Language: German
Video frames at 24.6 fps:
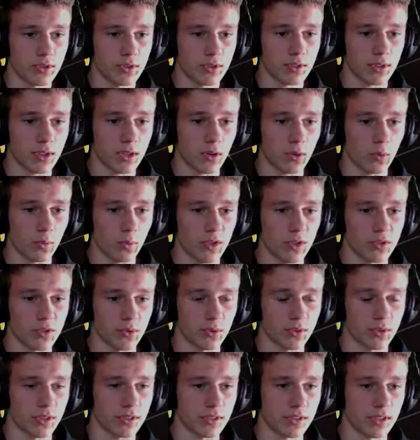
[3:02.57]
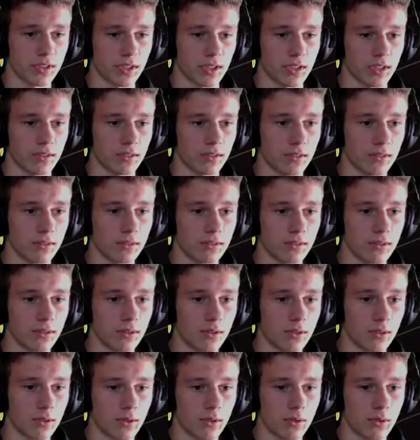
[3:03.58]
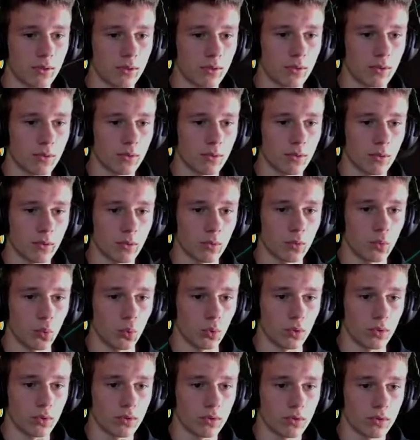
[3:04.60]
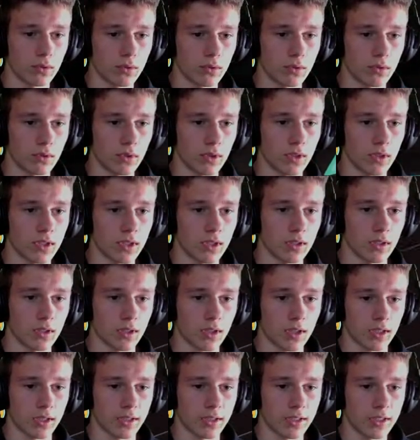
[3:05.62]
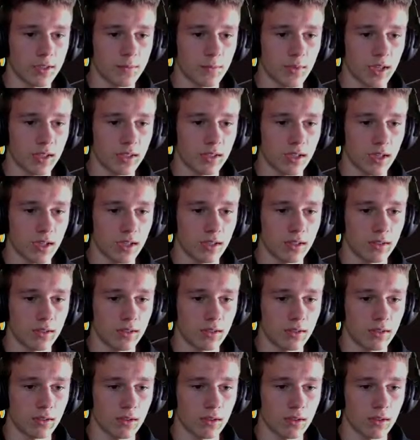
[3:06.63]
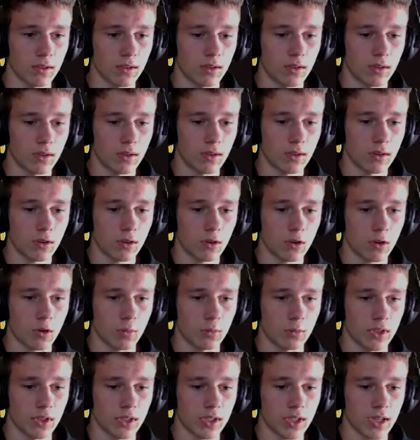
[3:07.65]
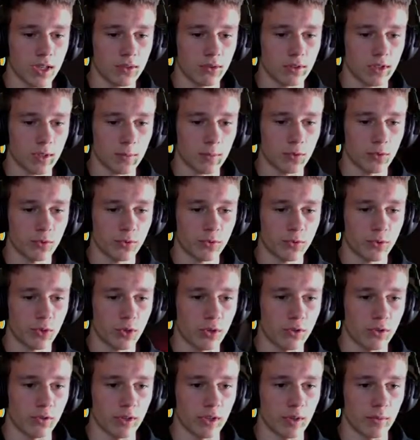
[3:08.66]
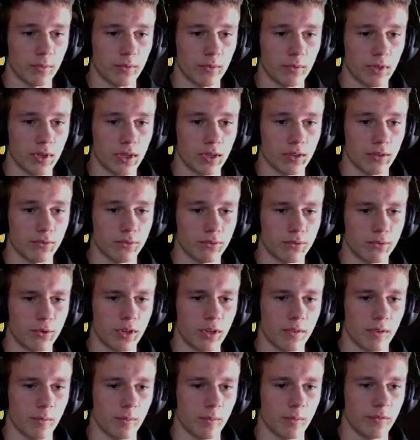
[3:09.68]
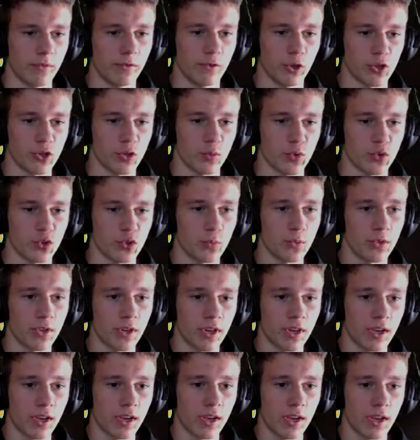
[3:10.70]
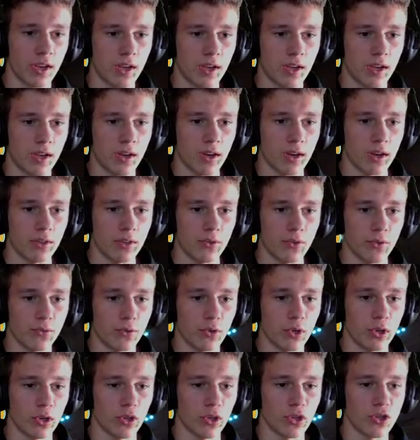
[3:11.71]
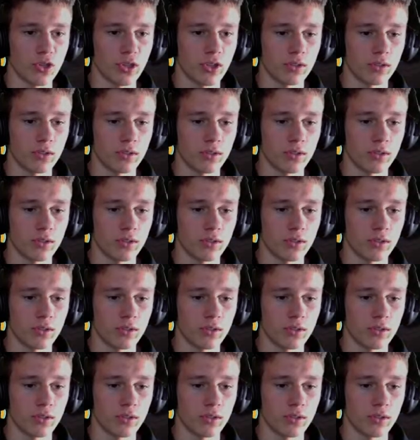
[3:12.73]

Nahrung, persönliches Geräte. Gut. Da kann ich nichts machen. Ein Kommunikator. Ich habe nur einen Feuerwehr, äh, Feuerwehrlöscher bestimmt. Ein Feuerlöscher.